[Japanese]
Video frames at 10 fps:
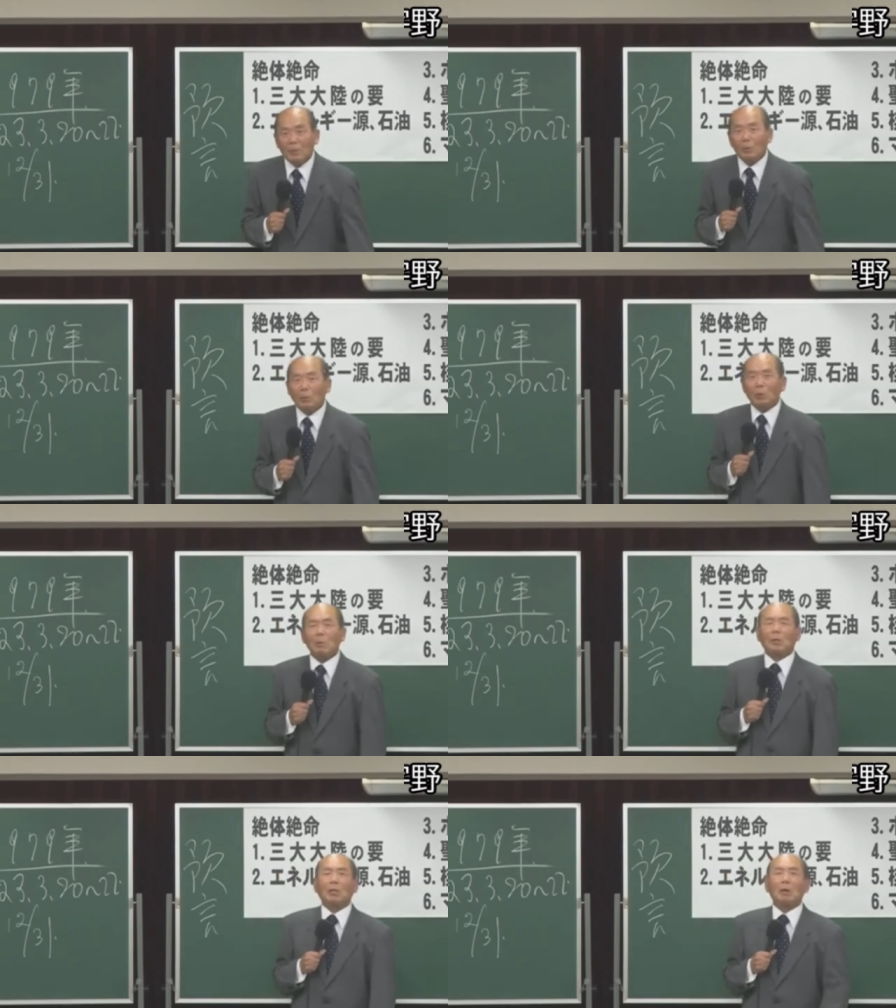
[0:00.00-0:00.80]
福
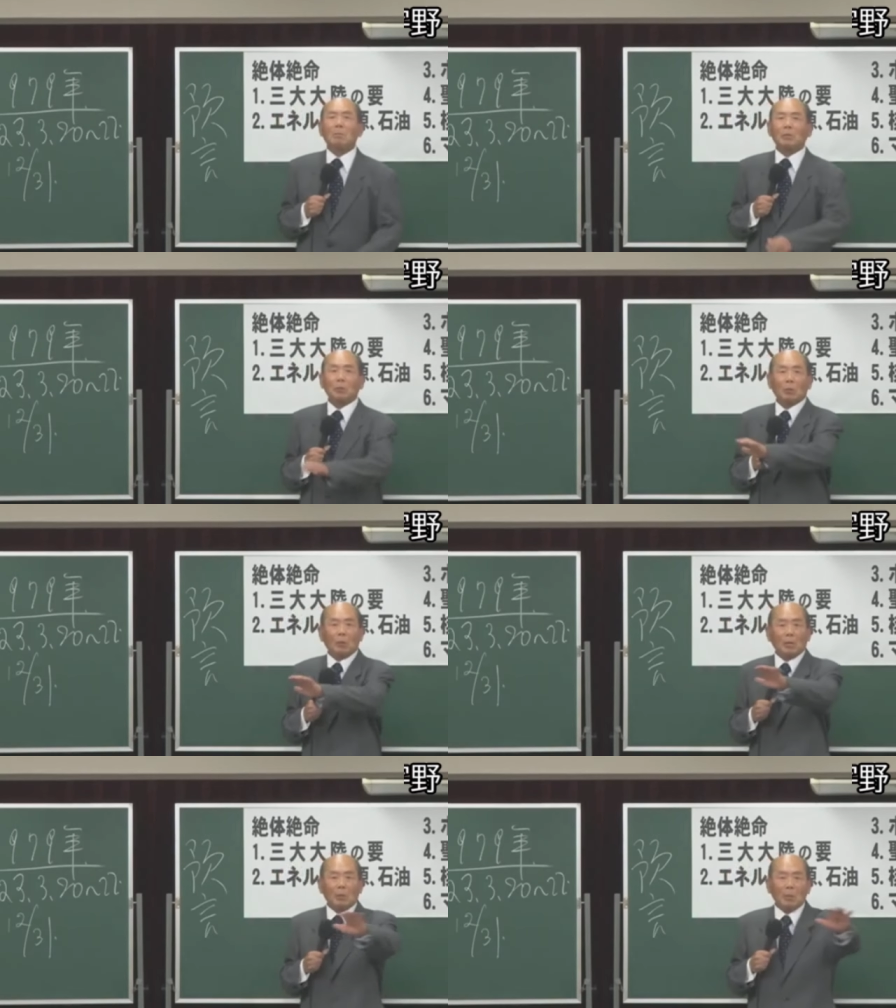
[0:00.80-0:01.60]
島の原発事
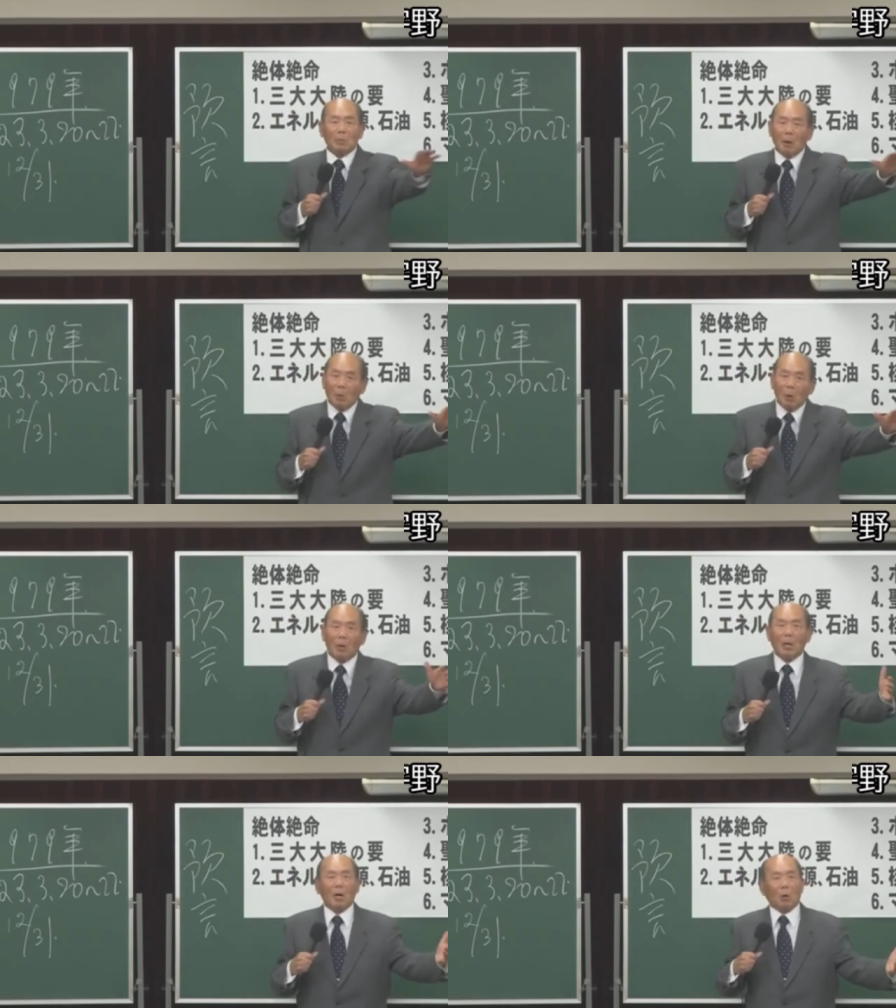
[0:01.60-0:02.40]
故は今
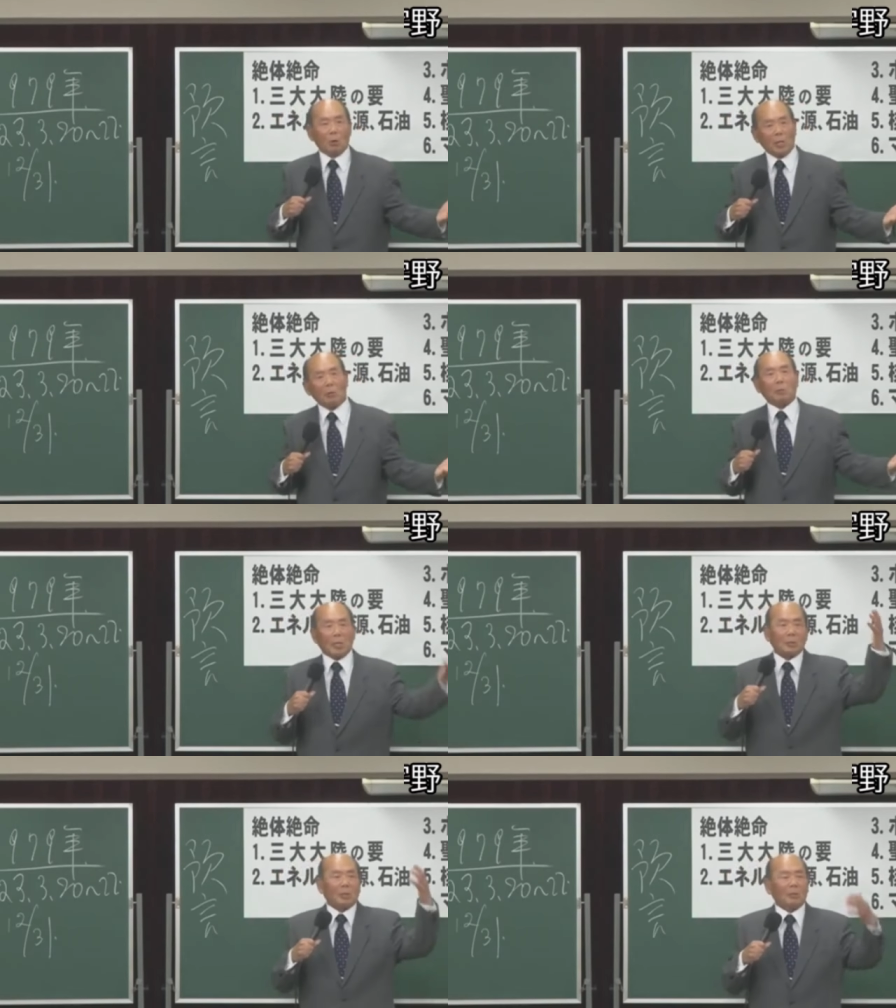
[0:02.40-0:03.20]
も放射能
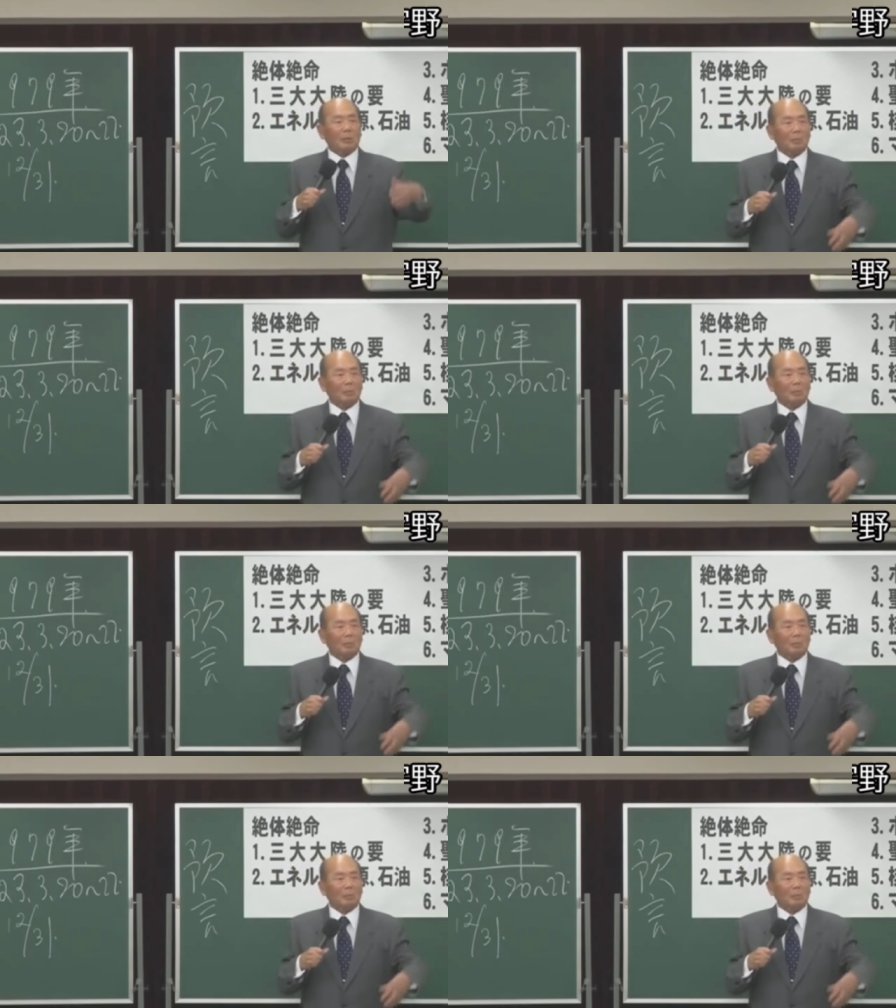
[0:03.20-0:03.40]
吹き出してる